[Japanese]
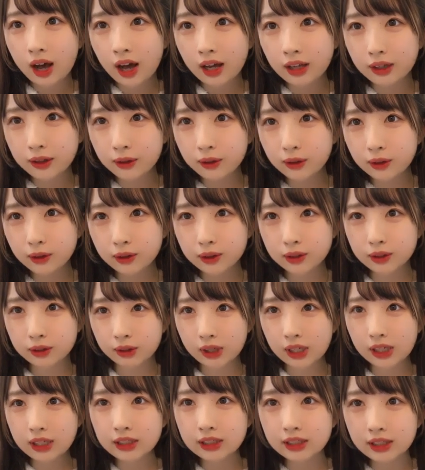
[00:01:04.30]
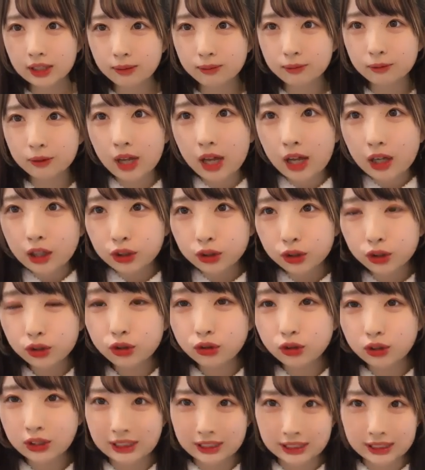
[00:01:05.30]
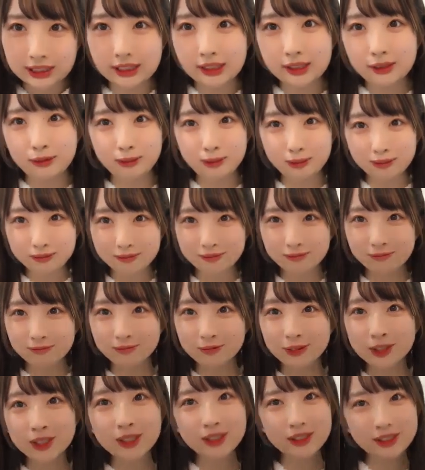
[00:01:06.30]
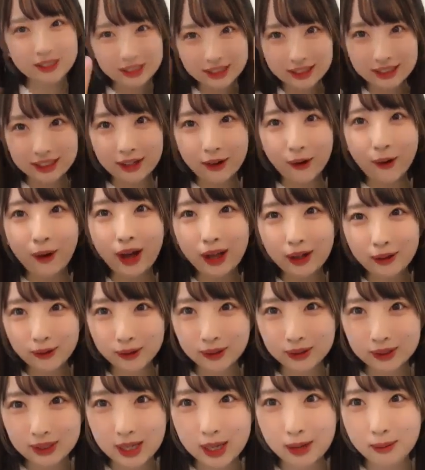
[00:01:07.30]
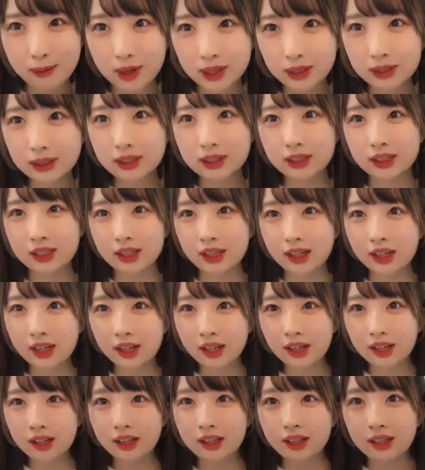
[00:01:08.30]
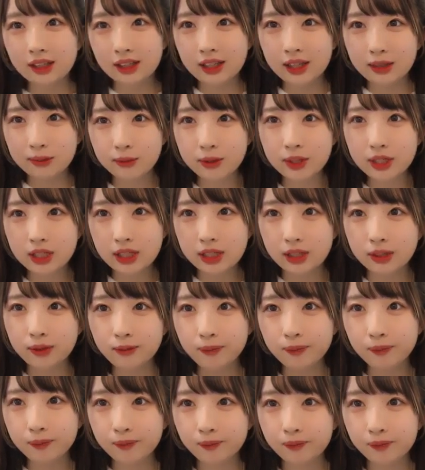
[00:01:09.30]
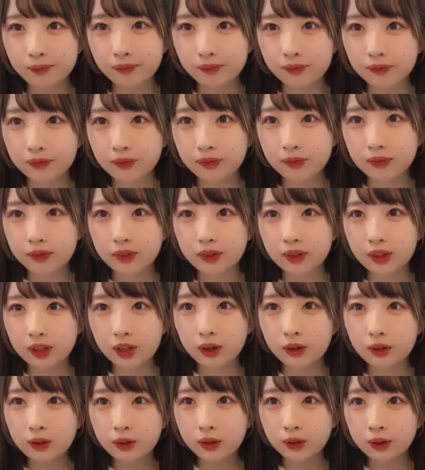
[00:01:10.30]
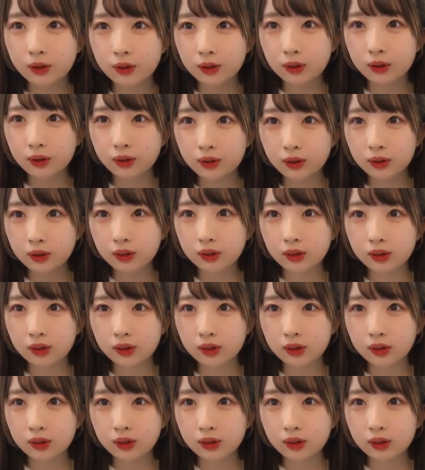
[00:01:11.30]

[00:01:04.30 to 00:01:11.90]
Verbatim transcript: おはよう初見さん通時通時おはようございます眠いほほほ